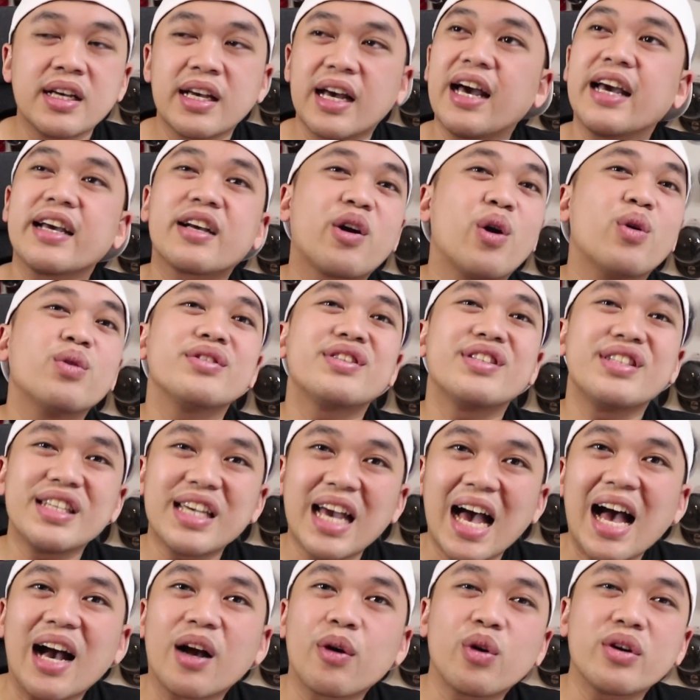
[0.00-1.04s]
哎，恭喜
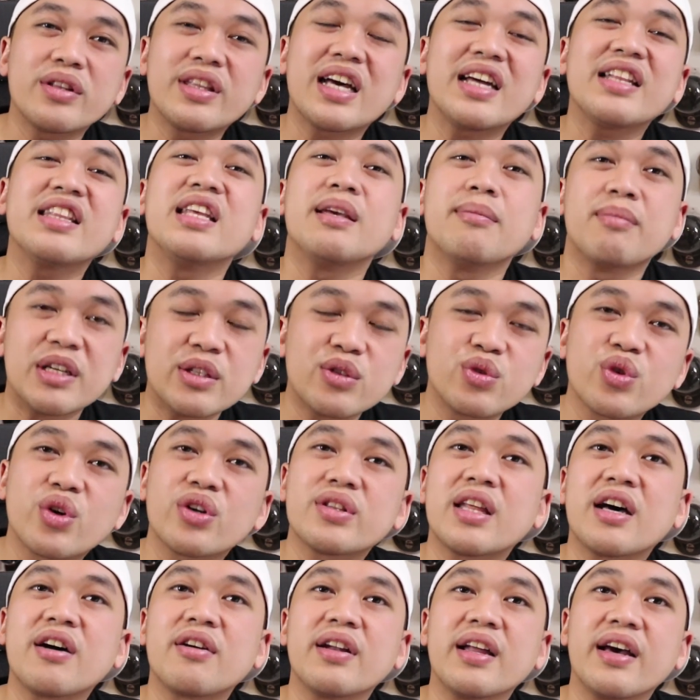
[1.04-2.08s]
阿锅蛋，你们
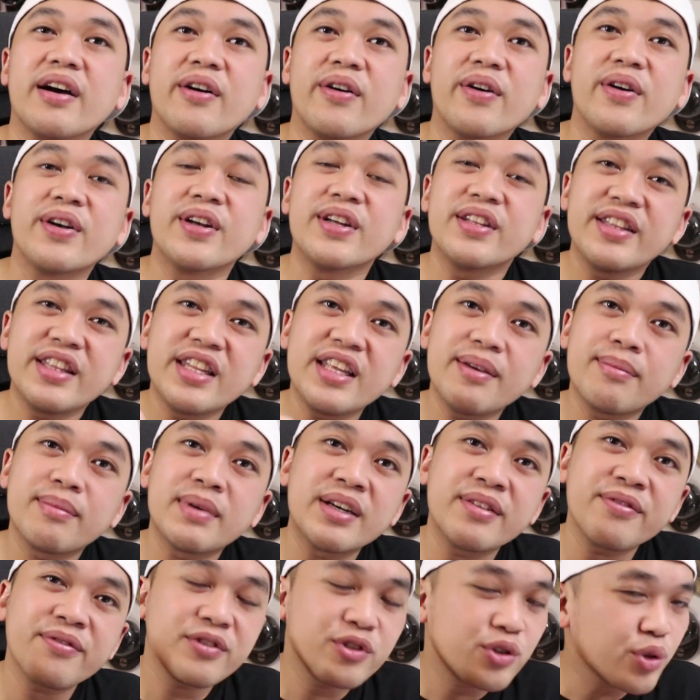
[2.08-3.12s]
做到了，你
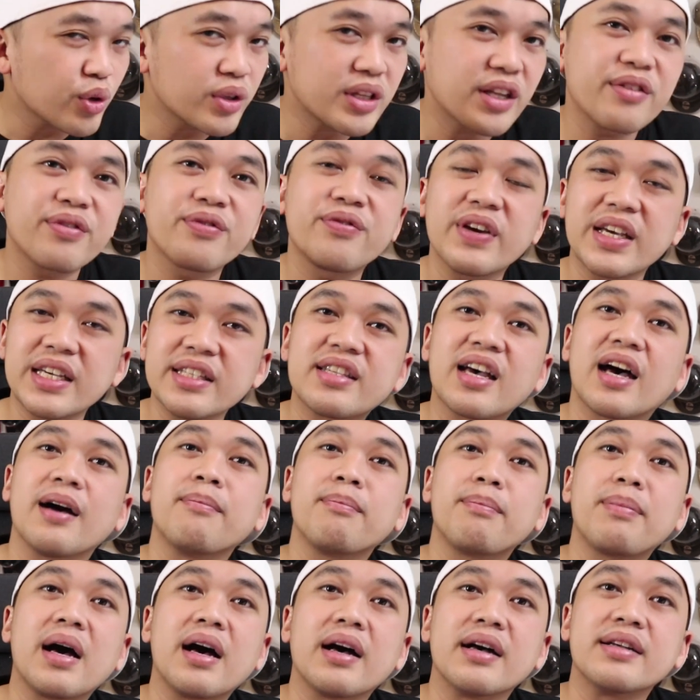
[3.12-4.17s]
们做的非常
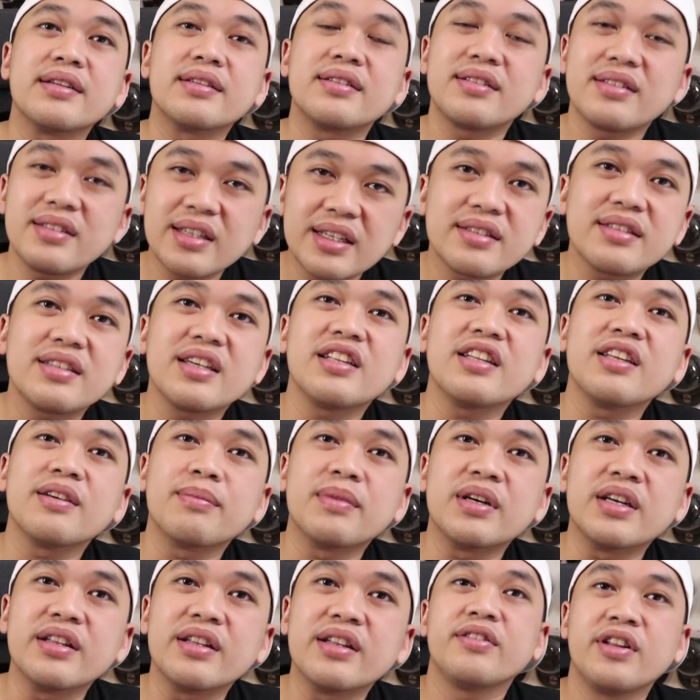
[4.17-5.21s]
棒，谢谢你
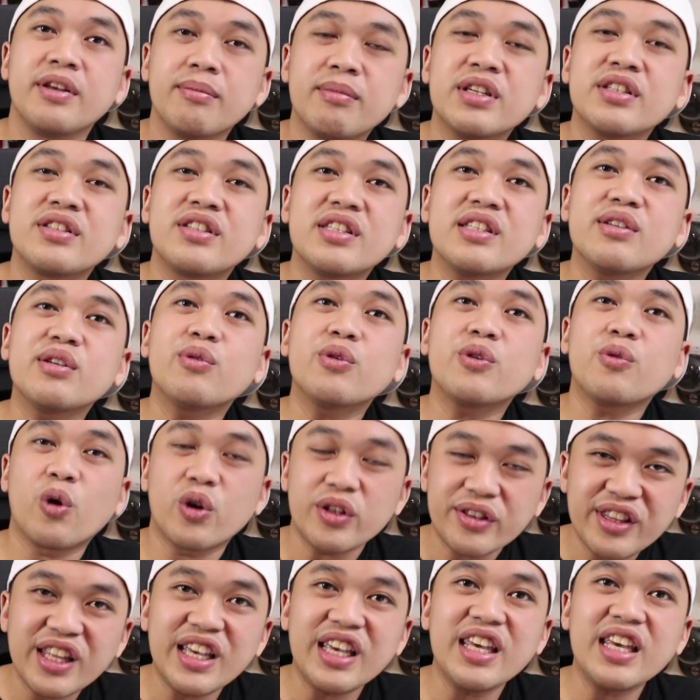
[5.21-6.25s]
们，你们是
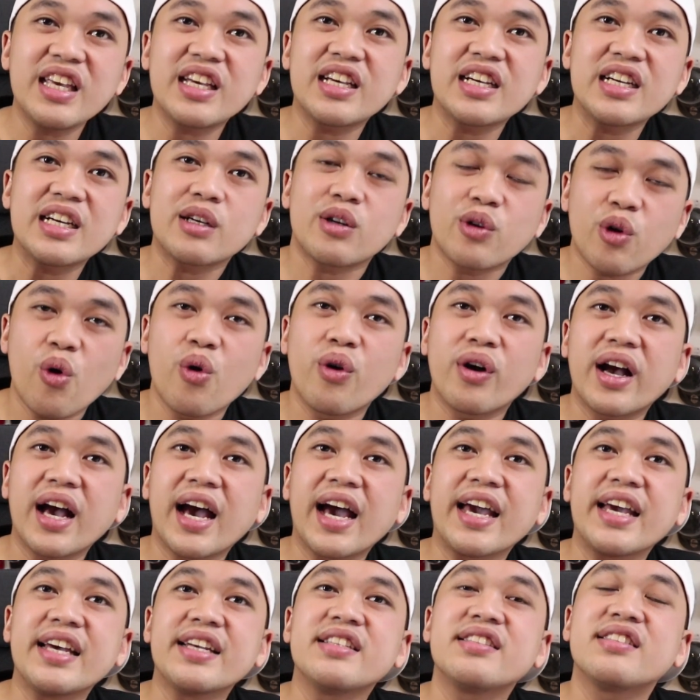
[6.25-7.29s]
我第一个公
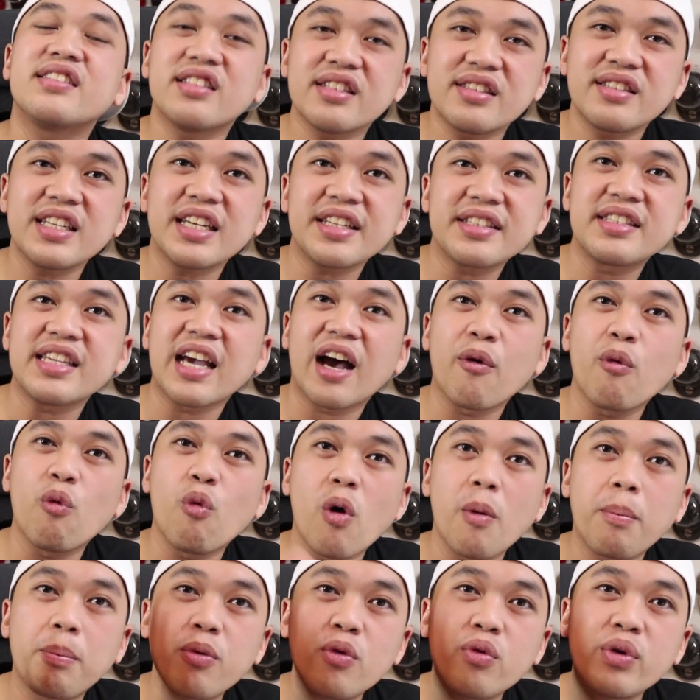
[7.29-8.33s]
开直接讲，
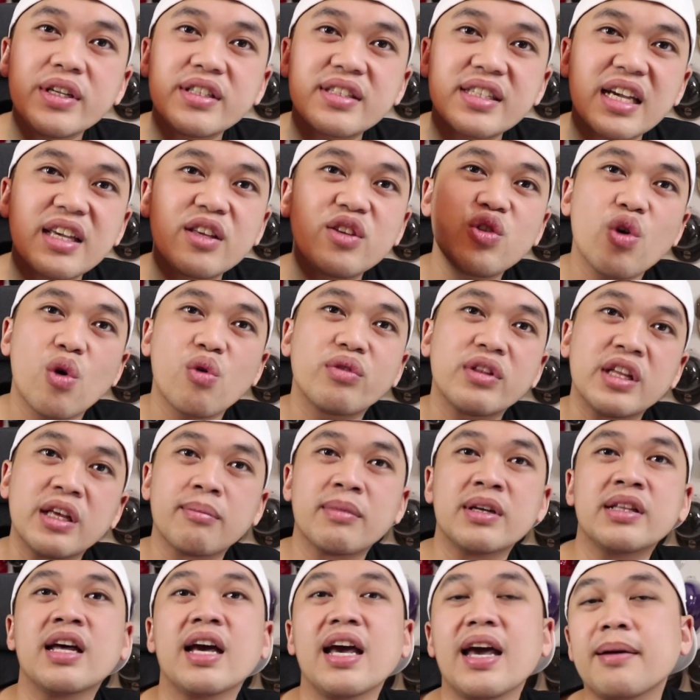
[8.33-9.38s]
我不会再用你
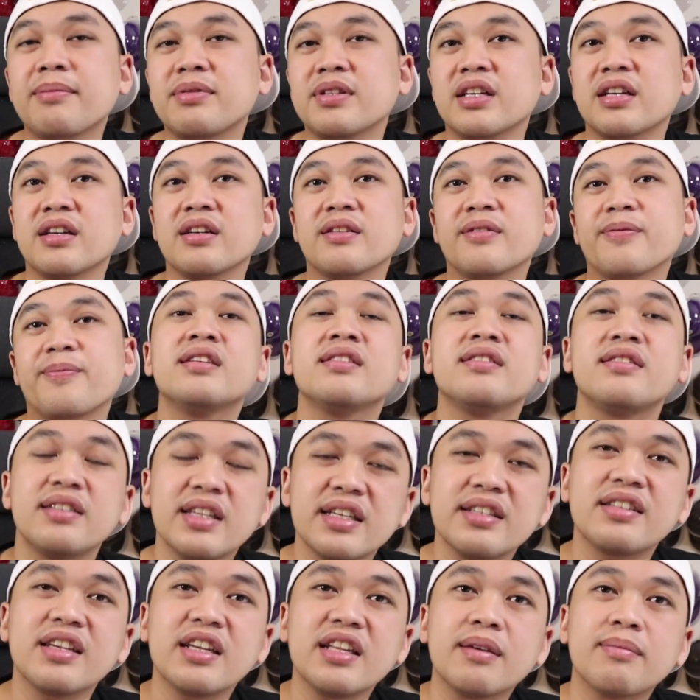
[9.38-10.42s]
们的 app 的。
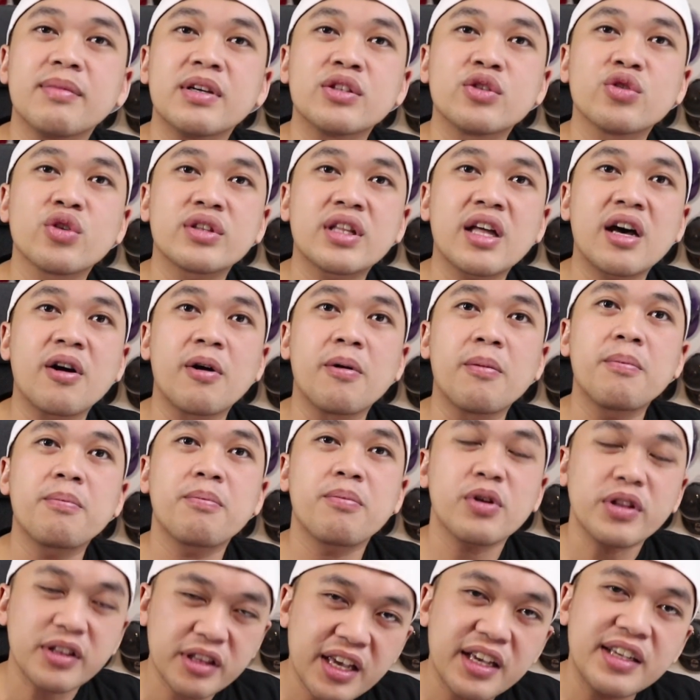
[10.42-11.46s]
谢谢你们做到
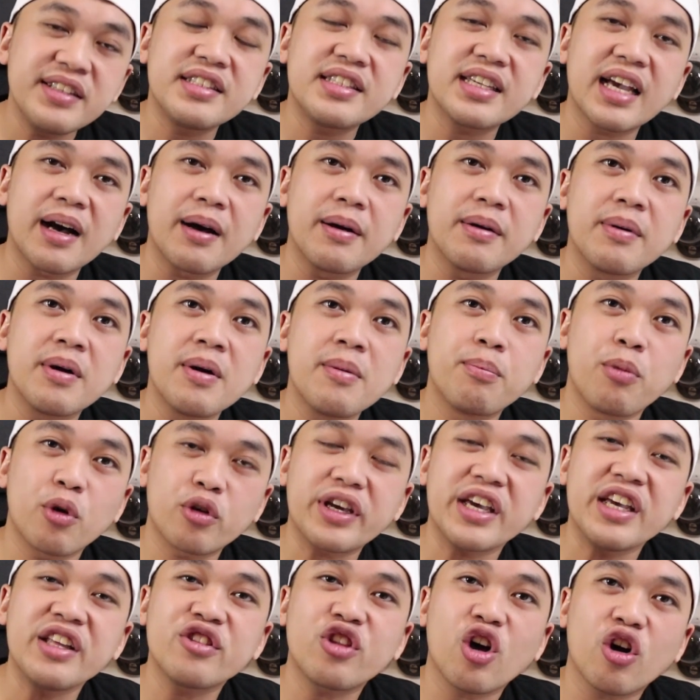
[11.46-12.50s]
不听
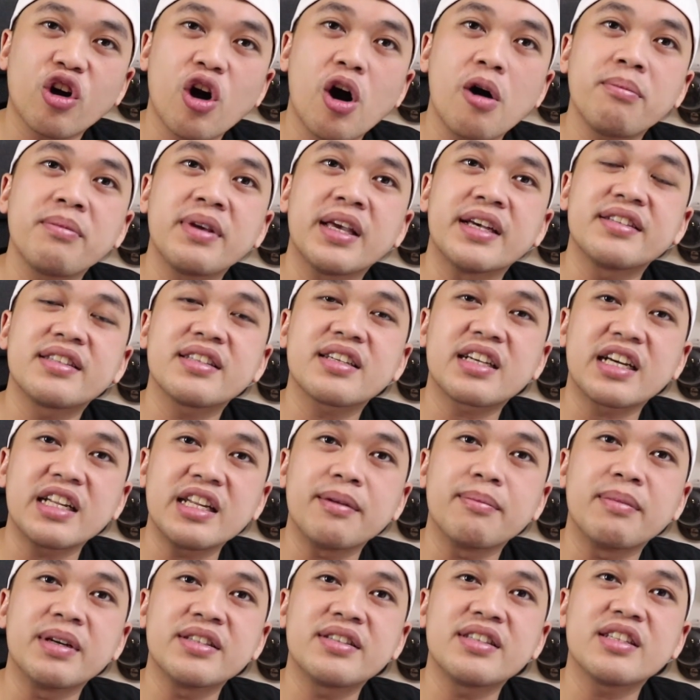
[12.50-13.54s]
讲，Booking.com 也是跟
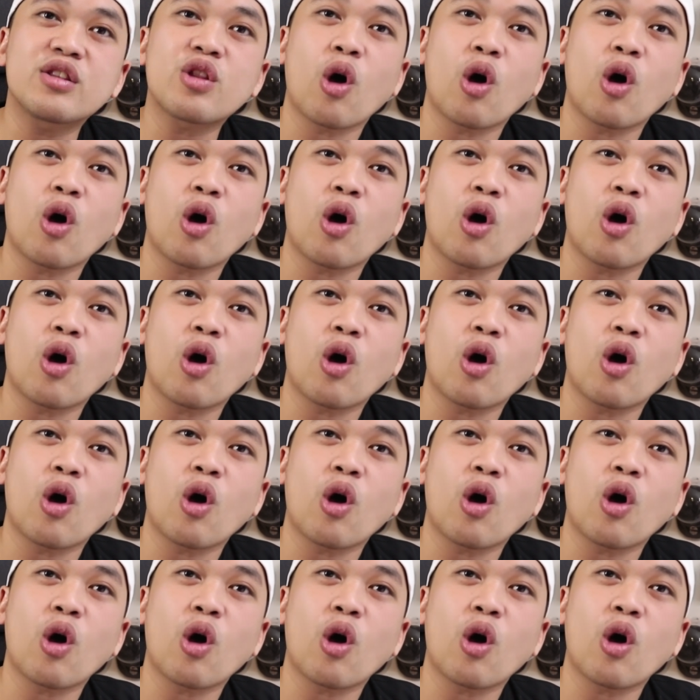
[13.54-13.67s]
你们是